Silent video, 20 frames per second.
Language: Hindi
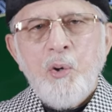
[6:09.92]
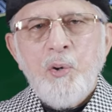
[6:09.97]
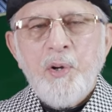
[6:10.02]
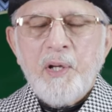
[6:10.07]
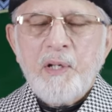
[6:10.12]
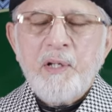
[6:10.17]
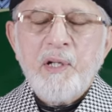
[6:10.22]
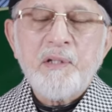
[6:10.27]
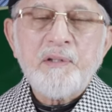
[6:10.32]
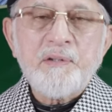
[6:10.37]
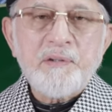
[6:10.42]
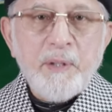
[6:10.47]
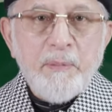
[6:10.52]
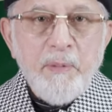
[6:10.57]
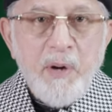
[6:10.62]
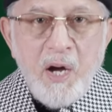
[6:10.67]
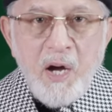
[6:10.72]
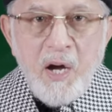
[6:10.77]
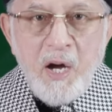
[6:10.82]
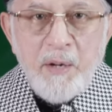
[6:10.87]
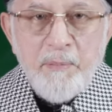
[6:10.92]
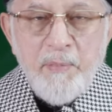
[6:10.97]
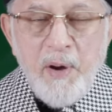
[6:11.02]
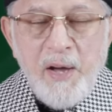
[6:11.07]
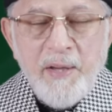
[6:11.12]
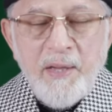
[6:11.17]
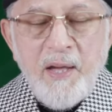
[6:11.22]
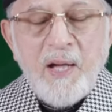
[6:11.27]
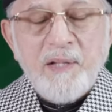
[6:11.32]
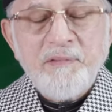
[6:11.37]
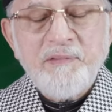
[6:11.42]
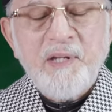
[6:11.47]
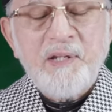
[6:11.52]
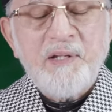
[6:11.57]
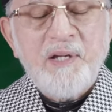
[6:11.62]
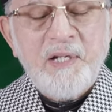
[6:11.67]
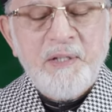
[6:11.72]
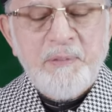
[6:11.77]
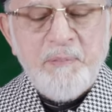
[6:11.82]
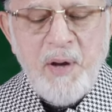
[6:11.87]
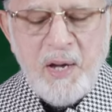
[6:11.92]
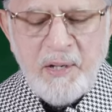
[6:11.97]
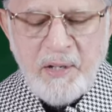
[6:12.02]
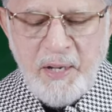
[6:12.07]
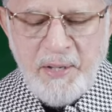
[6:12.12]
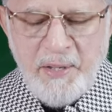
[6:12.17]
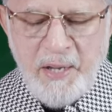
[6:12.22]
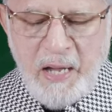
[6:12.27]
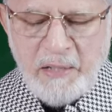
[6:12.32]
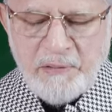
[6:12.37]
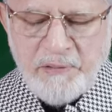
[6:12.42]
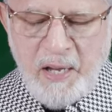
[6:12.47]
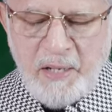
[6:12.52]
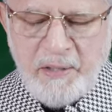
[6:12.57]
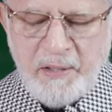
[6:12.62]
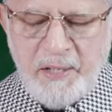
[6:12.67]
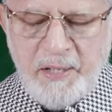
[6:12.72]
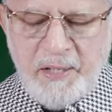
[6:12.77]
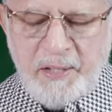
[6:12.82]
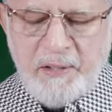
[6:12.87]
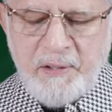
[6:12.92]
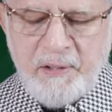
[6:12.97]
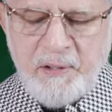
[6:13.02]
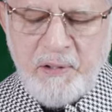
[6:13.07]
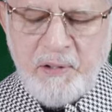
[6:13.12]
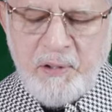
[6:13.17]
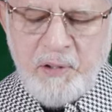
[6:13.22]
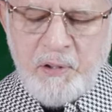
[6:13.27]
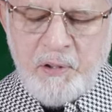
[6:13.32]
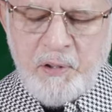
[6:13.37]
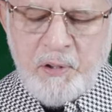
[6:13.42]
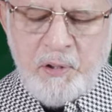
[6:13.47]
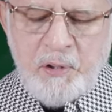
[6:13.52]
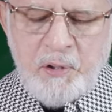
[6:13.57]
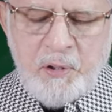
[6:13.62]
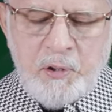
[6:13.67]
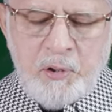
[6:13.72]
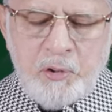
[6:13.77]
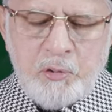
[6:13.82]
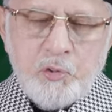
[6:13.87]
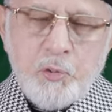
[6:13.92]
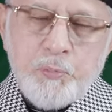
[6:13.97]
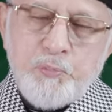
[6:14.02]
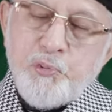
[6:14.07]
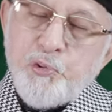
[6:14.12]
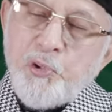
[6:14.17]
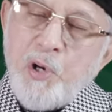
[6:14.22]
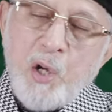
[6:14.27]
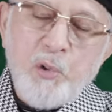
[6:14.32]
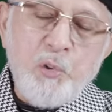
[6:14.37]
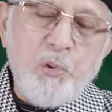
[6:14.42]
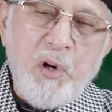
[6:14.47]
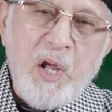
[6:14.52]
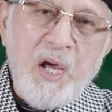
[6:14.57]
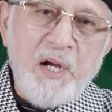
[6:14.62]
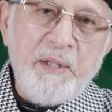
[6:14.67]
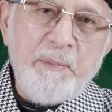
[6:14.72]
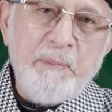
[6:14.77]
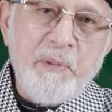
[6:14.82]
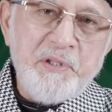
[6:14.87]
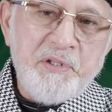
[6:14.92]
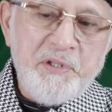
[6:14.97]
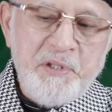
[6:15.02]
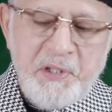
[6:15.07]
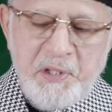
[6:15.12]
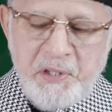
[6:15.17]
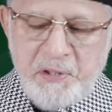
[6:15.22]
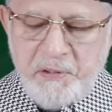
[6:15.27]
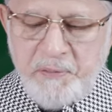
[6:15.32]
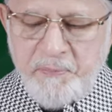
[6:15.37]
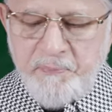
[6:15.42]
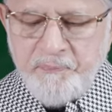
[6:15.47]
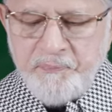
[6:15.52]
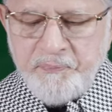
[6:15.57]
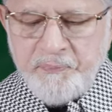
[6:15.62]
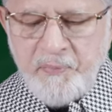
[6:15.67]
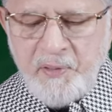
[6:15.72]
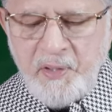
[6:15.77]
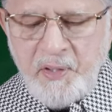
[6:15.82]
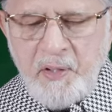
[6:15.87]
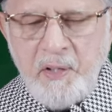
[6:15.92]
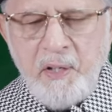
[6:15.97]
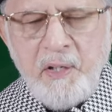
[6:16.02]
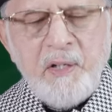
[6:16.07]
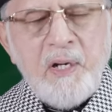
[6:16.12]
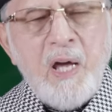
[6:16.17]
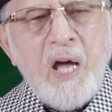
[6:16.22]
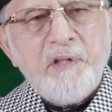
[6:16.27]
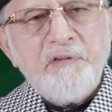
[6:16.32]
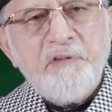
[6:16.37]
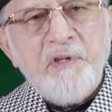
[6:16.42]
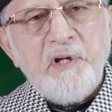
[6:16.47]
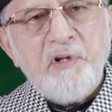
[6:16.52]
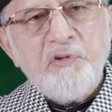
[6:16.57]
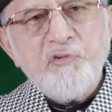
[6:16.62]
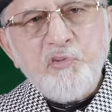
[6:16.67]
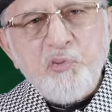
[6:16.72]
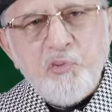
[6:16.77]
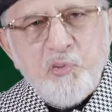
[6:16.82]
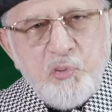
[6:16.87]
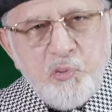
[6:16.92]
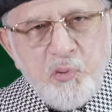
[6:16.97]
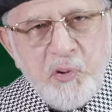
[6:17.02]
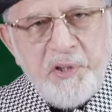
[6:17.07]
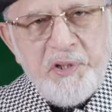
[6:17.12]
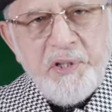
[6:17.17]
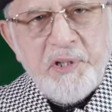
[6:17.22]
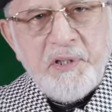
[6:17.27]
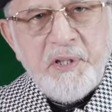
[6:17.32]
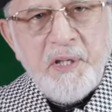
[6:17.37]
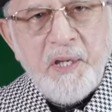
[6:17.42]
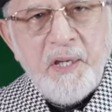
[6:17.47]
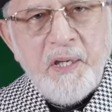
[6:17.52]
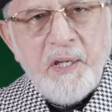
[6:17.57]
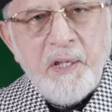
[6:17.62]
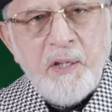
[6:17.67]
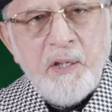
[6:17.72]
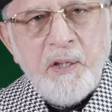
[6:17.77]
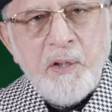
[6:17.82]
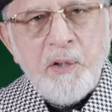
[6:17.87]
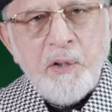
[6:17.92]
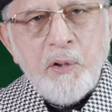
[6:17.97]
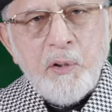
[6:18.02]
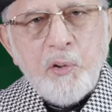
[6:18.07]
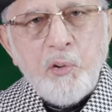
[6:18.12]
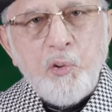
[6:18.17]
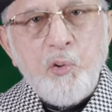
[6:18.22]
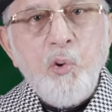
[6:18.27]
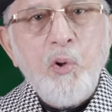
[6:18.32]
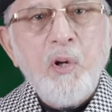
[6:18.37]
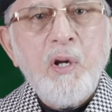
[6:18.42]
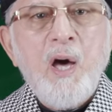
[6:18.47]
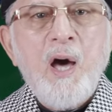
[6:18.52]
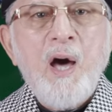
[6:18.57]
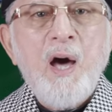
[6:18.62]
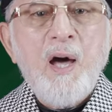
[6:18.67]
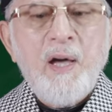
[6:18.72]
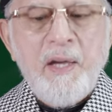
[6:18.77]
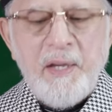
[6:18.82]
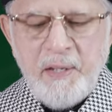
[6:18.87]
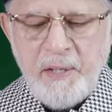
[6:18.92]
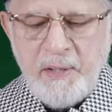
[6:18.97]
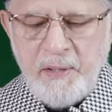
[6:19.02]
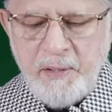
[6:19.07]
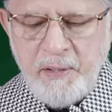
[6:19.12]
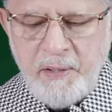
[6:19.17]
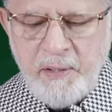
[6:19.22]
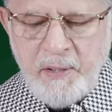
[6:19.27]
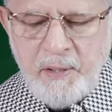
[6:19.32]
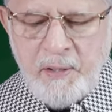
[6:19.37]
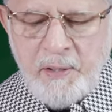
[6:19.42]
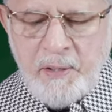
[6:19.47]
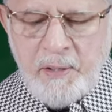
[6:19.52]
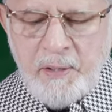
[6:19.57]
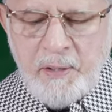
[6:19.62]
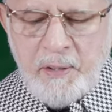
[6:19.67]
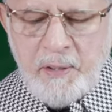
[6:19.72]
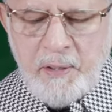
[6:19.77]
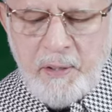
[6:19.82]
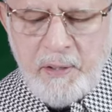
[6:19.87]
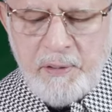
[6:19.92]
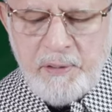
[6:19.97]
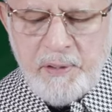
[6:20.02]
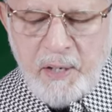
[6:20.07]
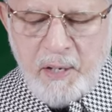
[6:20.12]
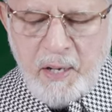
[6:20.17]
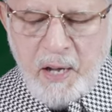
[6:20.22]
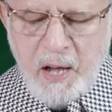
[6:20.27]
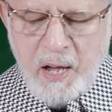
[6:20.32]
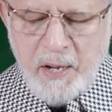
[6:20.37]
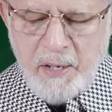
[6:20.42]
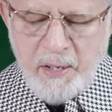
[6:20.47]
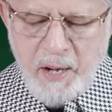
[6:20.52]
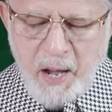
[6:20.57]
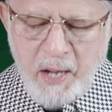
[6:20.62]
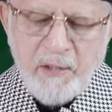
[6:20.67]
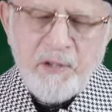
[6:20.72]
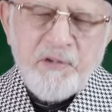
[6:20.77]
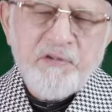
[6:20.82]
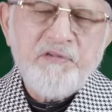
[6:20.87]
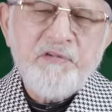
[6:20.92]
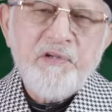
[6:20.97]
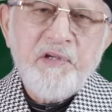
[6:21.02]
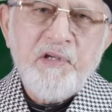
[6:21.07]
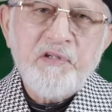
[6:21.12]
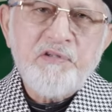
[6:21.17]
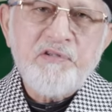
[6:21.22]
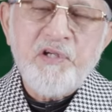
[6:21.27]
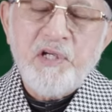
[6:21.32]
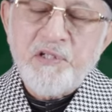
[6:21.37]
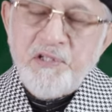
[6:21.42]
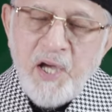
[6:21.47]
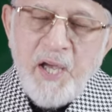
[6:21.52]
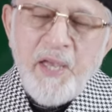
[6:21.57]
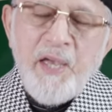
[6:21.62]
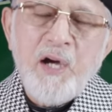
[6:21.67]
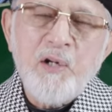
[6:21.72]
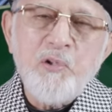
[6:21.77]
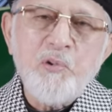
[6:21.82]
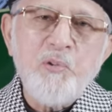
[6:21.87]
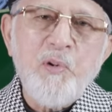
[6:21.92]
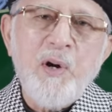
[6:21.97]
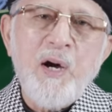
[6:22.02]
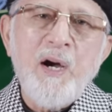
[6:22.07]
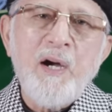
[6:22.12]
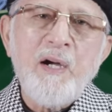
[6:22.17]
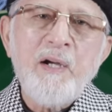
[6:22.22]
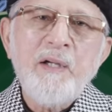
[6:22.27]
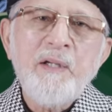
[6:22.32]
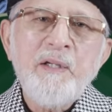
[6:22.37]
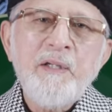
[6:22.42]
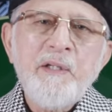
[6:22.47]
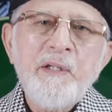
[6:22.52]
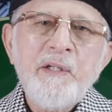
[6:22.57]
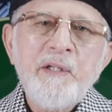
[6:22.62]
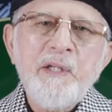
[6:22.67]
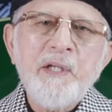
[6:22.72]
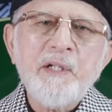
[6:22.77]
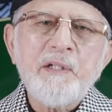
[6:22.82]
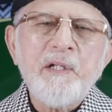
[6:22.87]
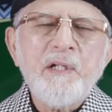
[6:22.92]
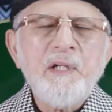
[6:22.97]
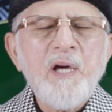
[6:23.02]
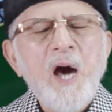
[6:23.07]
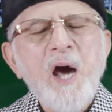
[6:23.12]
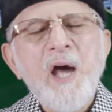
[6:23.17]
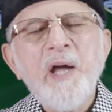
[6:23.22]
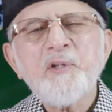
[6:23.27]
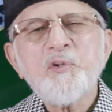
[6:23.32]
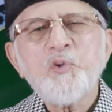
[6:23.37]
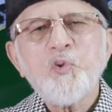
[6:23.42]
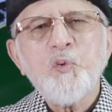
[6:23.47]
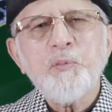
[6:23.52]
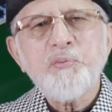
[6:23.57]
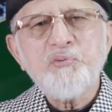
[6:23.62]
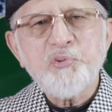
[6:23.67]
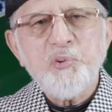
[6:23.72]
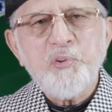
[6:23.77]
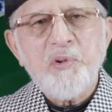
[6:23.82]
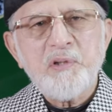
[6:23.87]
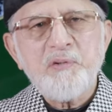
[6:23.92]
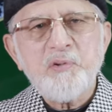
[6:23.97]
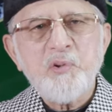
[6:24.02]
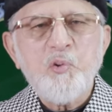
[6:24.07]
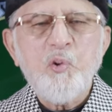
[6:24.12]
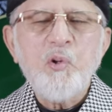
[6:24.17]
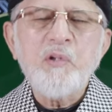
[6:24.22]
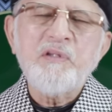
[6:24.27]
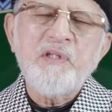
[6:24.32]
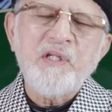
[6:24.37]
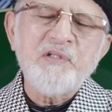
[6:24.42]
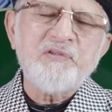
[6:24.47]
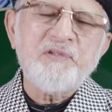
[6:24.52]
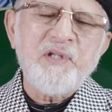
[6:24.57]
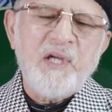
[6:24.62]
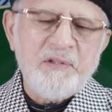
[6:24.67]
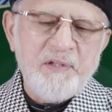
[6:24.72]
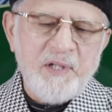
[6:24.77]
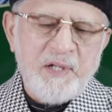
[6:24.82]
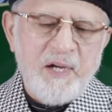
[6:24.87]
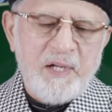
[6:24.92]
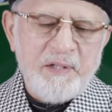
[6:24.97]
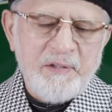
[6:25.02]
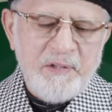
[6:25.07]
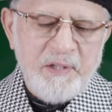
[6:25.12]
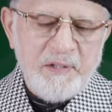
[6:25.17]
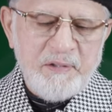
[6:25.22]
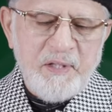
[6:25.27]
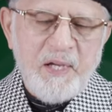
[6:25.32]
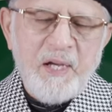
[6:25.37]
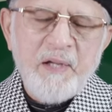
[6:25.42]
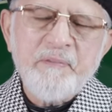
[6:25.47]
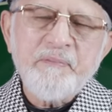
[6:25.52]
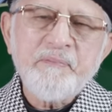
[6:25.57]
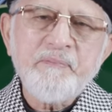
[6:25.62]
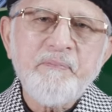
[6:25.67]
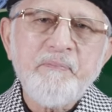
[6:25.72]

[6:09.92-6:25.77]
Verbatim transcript: और अगर तमाम आयात करीमा का अहाता करें तो पूरा कुरान मजीद नात रसूल ही के गुलहाय रंगा रंग से सजाया हुआ एक नहायत खूबसूरत गुलदस्ता दिखाई देता है